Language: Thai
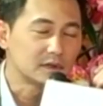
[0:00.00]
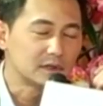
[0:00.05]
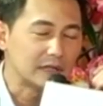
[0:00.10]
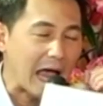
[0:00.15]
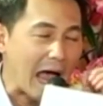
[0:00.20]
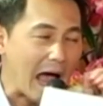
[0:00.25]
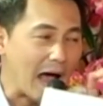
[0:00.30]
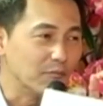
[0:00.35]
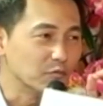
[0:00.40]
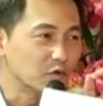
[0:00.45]

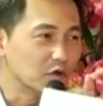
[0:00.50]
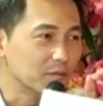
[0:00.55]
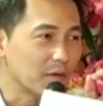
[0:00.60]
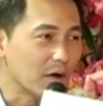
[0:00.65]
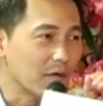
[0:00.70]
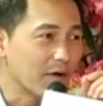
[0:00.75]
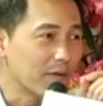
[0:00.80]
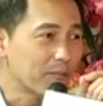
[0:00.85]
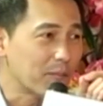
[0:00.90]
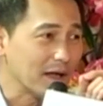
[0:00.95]
จามจนแบ
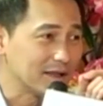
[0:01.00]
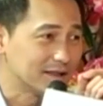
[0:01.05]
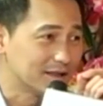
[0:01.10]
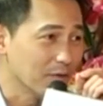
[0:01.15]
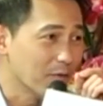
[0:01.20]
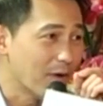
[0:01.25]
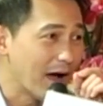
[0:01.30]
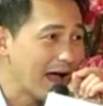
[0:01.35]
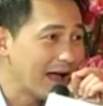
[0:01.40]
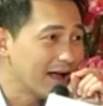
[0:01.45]
บว่าปัส
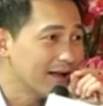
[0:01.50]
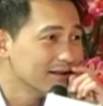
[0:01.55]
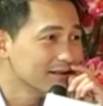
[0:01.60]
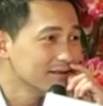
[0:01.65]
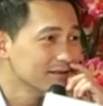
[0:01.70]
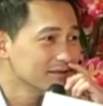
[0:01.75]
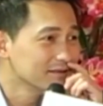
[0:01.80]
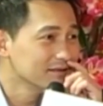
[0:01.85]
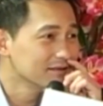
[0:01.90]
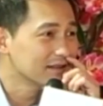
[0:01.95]
สาวะ
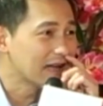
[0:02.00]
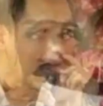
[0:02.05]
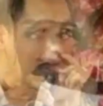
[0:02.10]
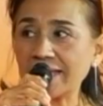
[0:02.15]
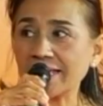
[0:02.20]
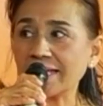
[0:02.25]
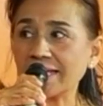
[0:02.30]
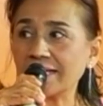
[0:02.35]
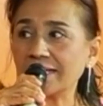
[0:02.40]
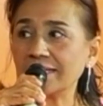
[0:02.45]

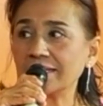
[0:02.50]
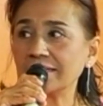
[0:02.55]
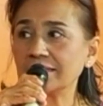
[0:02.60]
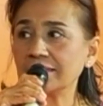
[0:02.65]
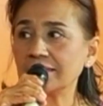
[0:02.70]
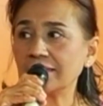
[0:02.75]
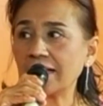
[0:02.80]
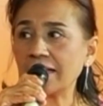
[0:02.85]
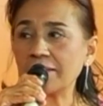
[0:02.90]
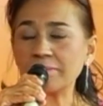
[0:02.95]
อันไม่อยู่
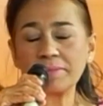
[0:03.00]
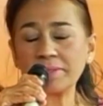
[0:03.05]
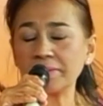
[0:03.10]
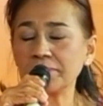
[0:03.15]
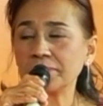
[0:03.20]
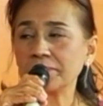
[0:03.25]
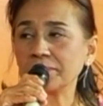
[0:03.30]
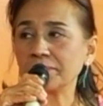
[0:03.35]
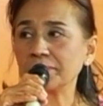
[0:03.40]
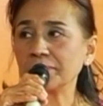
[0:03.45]
เลยอันไม่
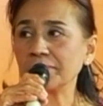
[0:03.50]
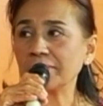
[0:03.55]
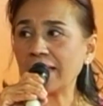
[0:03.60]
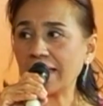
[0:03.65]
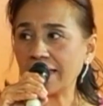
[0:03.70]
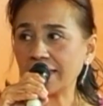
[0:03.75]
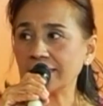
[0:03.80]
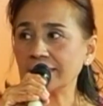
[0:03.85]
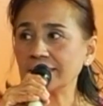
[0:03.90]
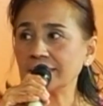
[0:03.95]
อยู่
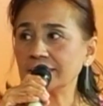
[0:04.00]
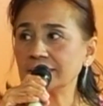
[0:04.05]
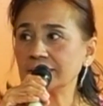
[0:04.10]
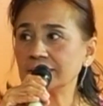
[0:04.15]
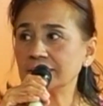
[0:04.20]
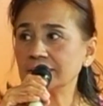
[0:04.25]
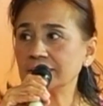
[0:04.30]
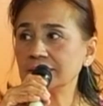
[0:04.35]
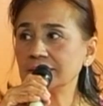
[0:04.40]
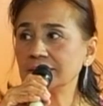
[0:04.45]
โอ้โห
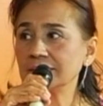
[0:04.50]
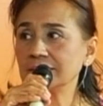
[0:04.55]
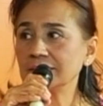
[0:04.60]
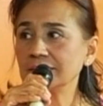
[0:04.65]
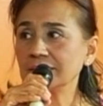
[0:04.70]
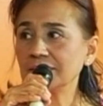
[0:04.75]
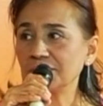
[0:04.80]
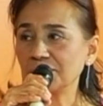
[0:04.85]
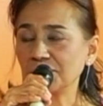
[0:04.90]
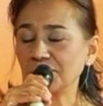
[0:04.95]
นี่รุนแรงมา